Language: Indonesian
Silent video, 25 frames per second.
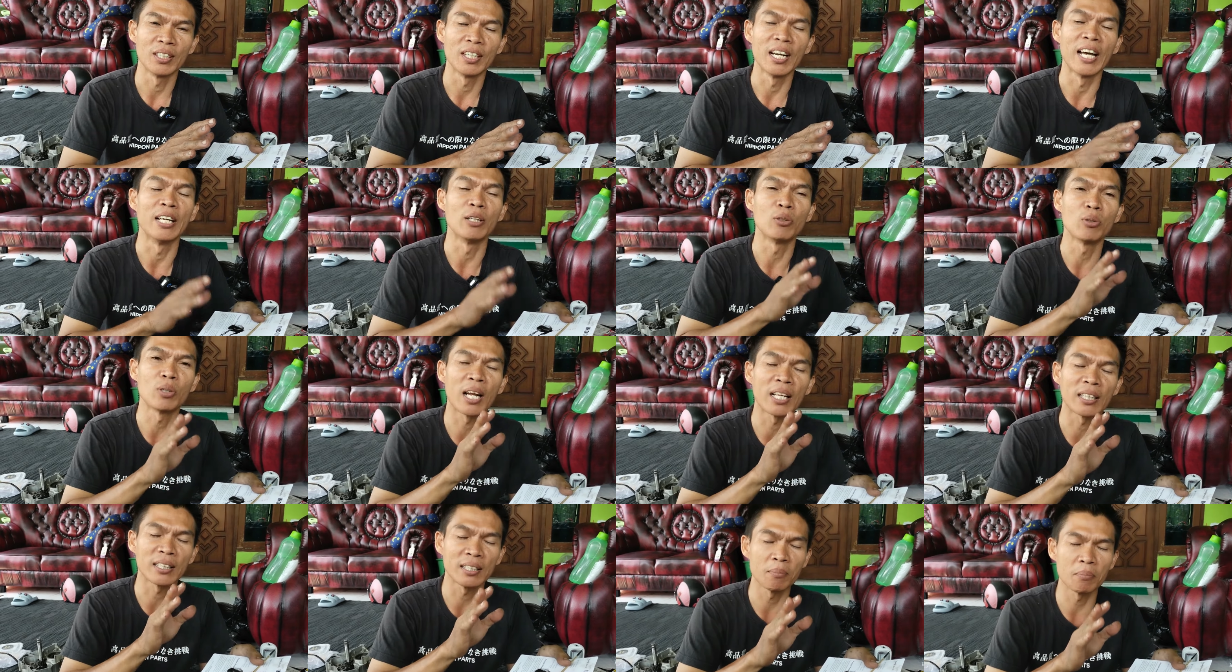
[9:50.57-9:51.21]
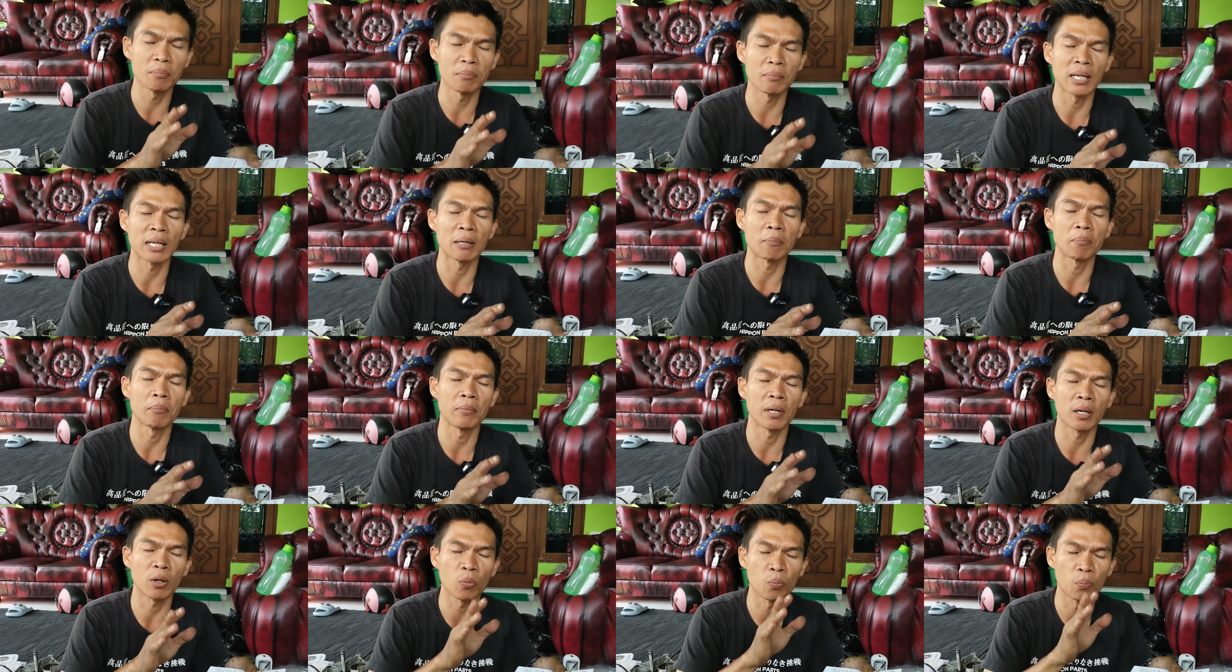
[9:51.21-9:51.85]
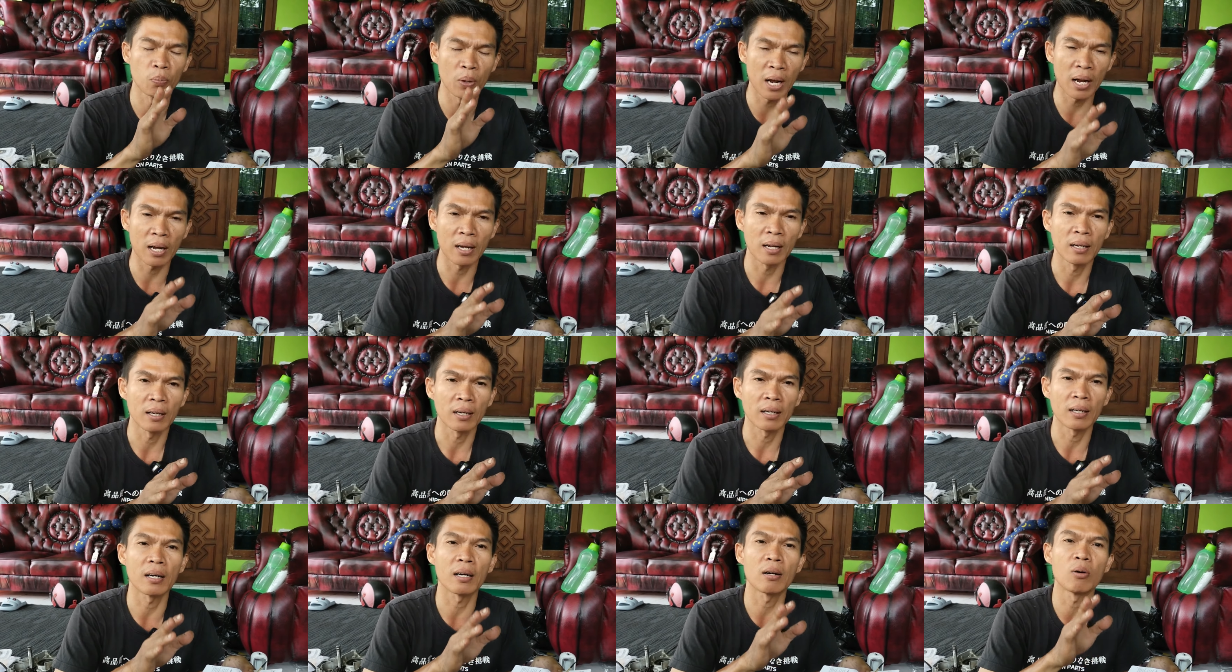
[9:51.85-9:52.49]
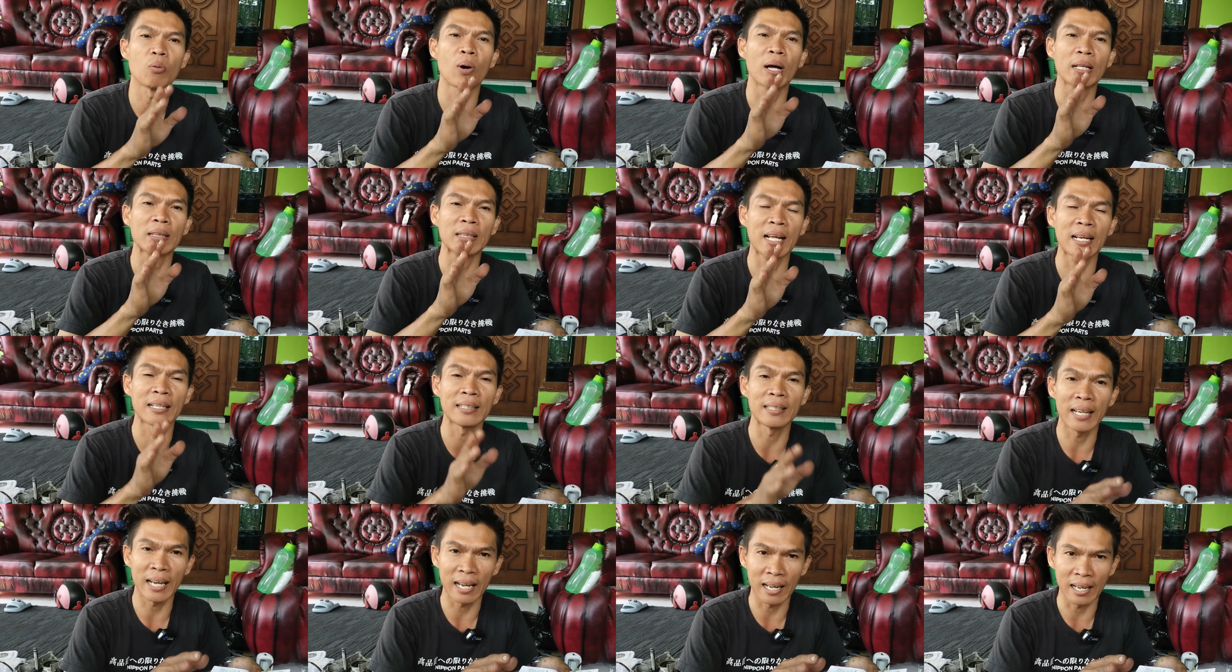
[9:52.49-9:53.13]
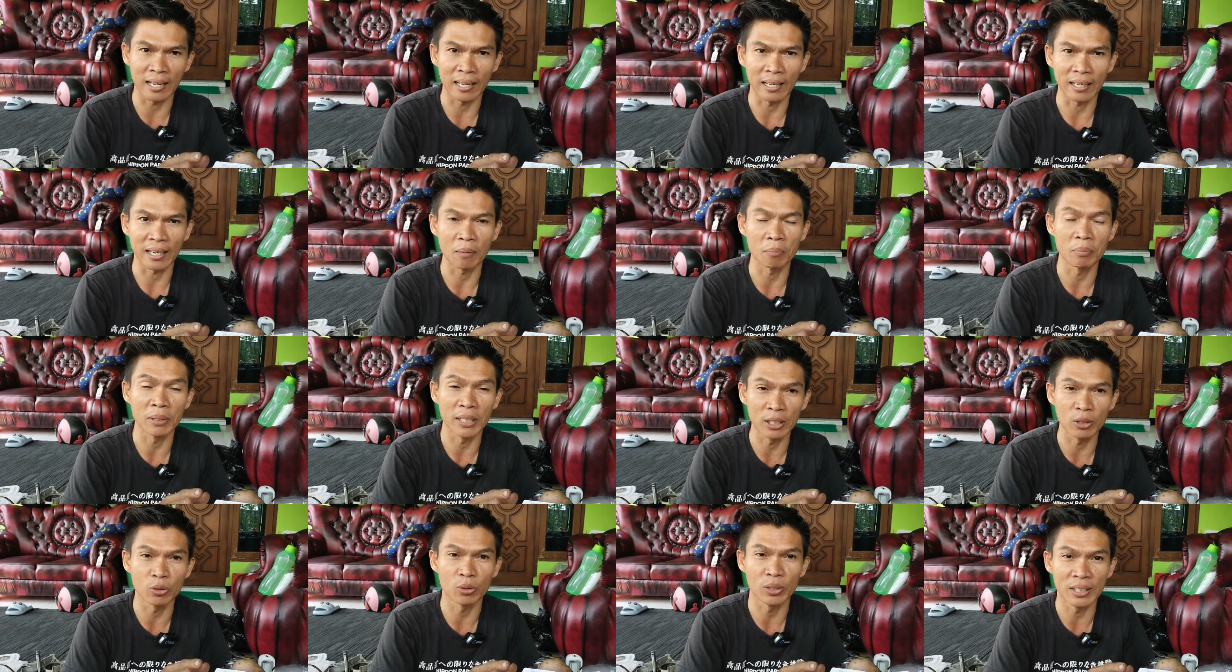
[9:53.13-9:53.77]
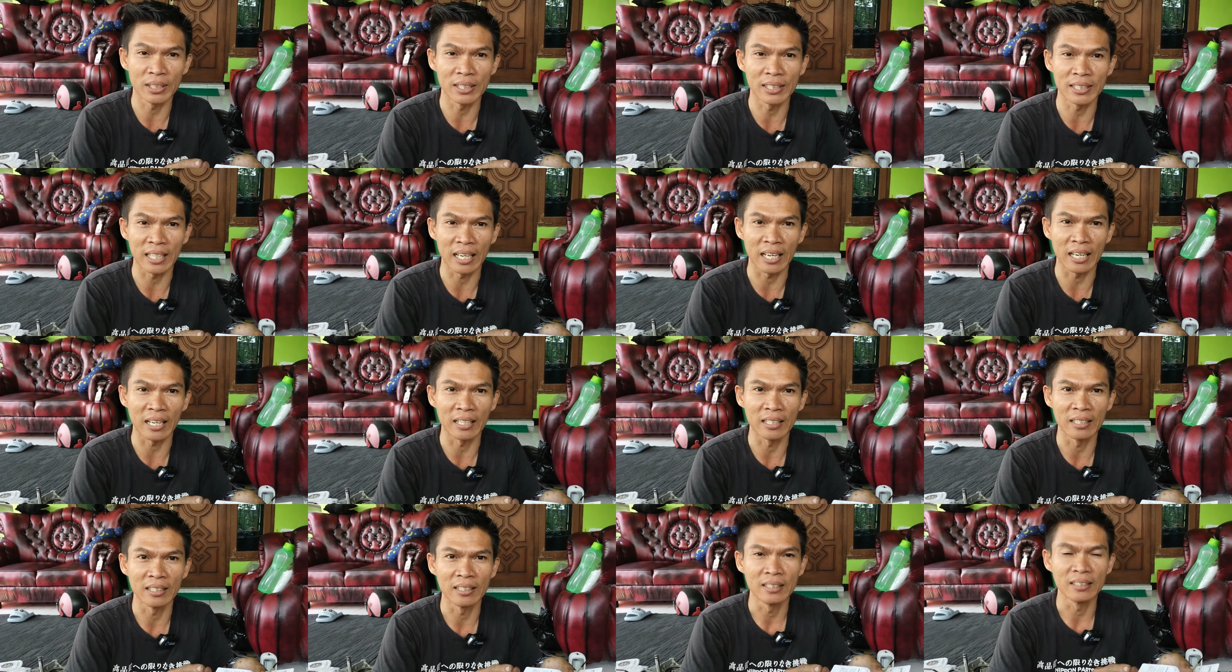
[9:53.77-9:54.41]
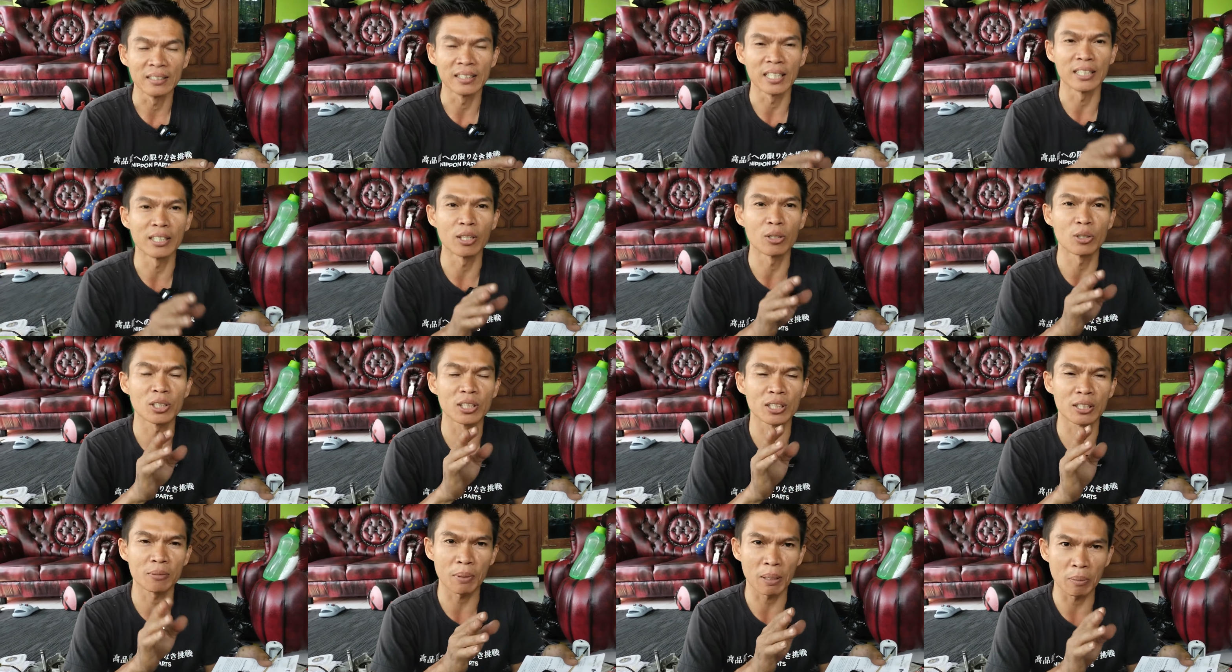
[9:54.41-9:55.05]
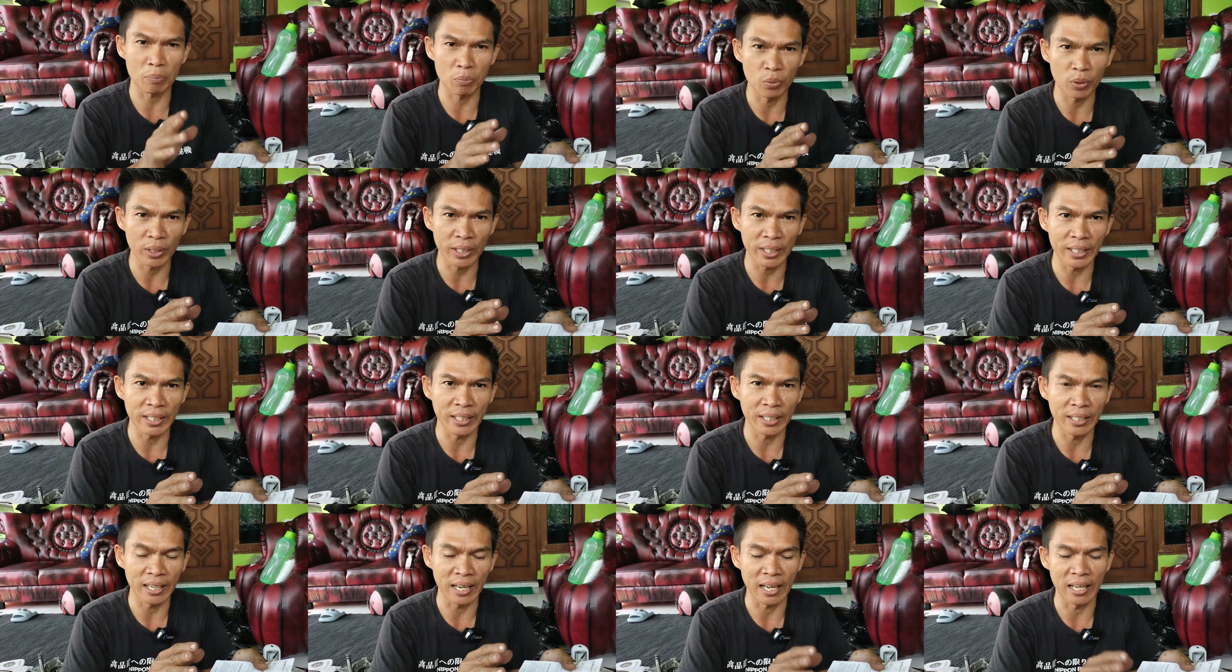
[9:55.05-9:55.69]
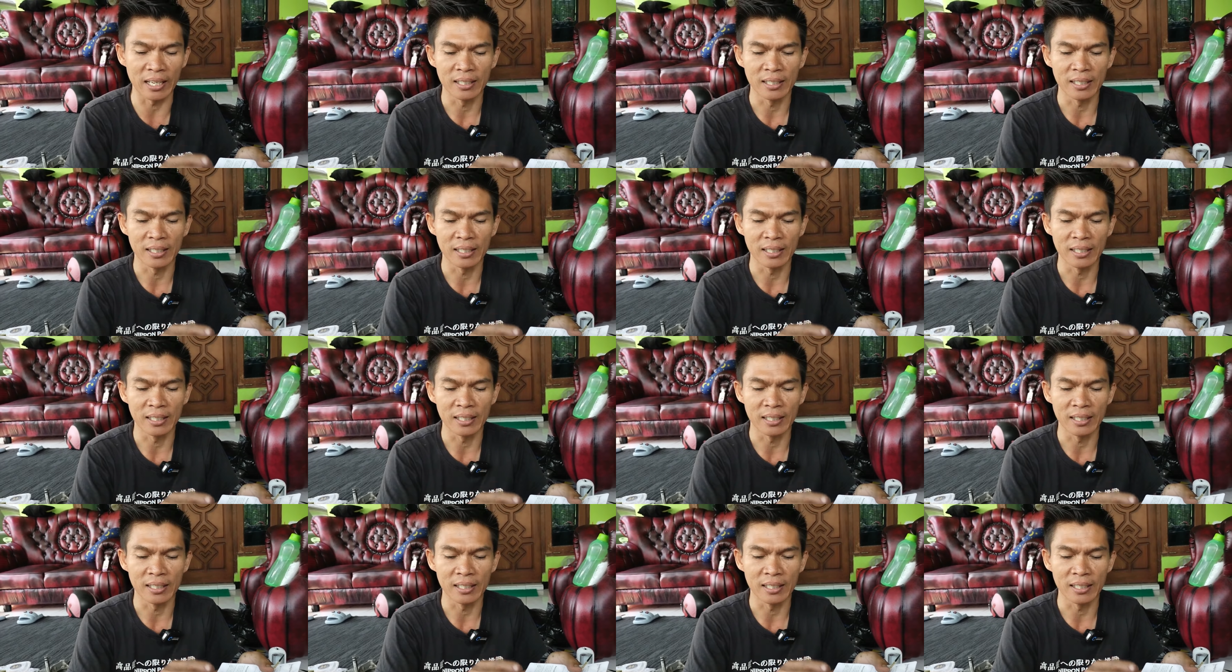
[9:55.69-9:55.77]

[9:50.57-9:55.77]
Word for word: nah itu nanti merubah kekuatannya kan begitu intinya jadi harus secepat mungkin